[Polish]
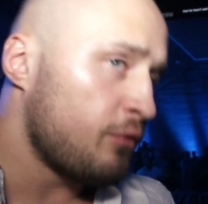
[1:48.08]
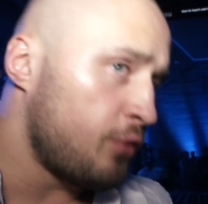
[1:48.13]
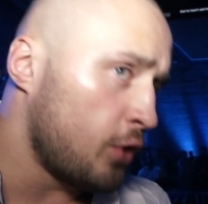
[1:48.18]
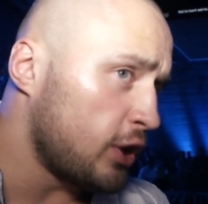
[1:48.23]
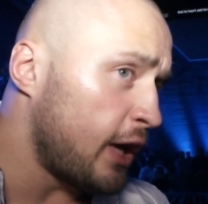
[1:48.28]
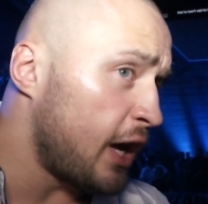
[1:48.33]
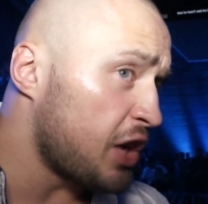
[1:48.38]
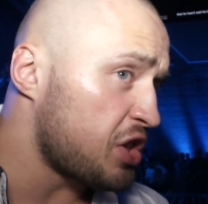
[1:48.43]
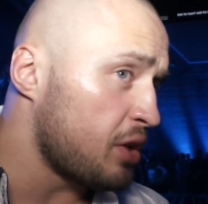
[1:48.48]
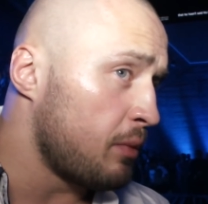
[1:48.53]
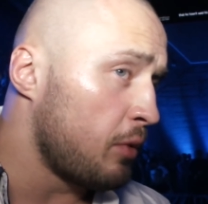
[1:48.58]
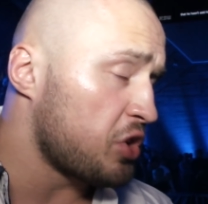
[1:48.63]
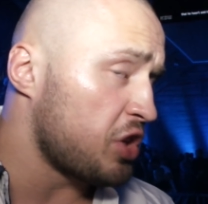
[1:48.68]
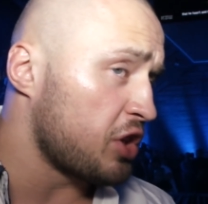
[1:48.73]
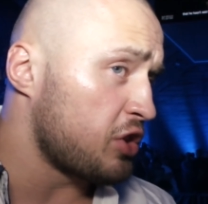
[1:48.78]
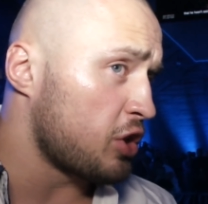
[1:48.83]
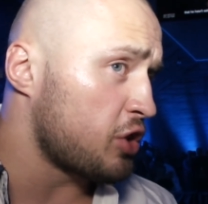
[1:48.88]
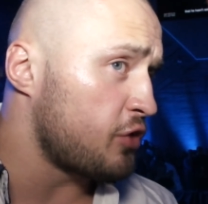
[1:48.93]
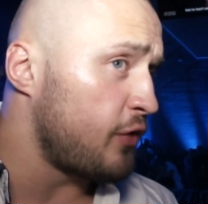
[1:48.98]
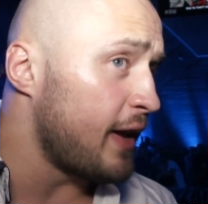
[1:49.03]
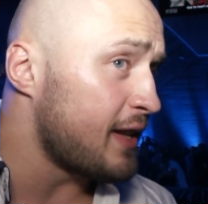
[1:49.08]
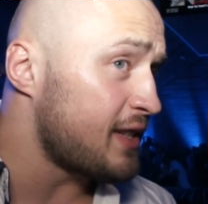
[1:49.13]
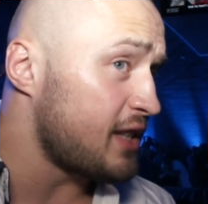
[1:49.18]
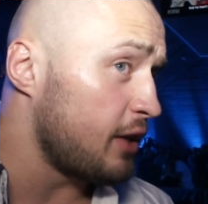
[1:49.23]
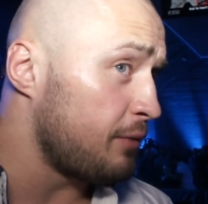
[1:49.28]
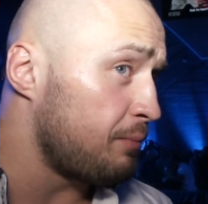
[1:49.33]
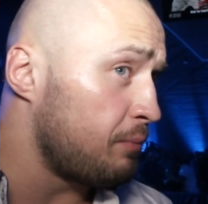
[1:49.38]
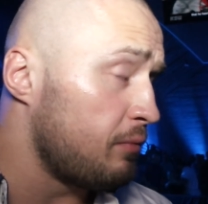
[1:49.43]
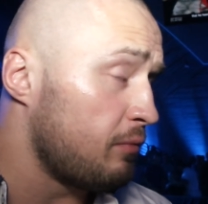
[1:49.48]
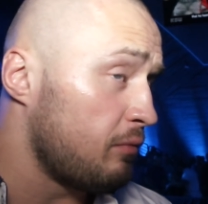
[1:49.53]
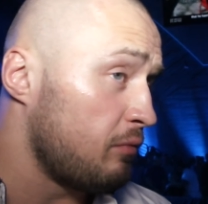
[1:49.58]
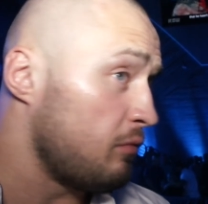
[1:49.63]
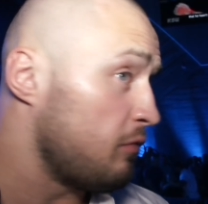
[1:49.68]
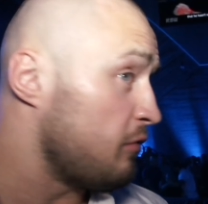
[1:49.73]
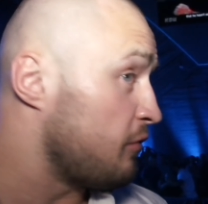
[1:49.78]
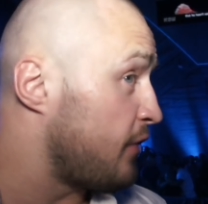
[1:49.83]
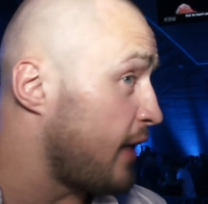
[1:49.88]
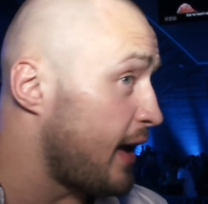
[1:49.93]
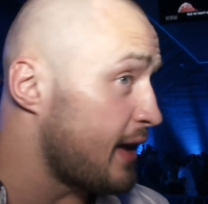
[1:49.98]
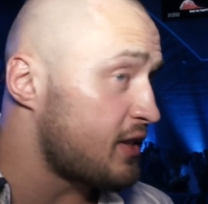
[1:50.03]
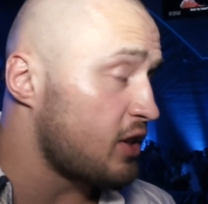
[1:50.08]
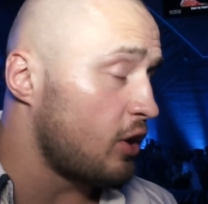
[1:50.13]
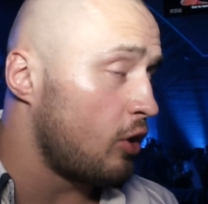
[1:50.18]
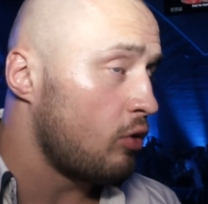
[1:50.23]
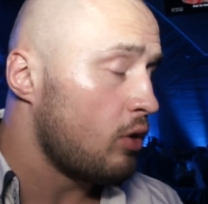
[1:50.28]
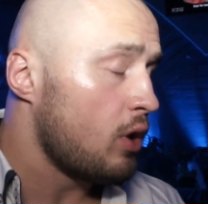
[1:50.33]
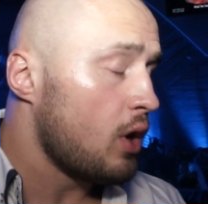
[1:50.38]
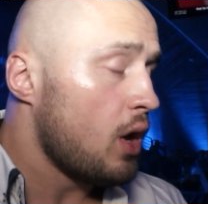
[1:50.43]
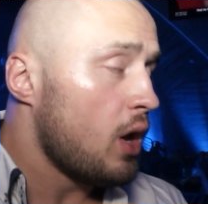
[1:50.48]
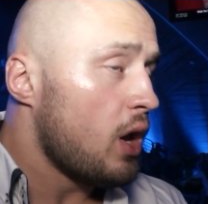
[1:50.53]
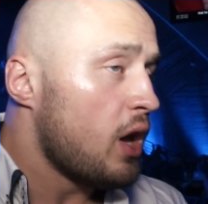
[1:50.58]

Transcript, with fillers: Eee, może coś więcej wiedzą.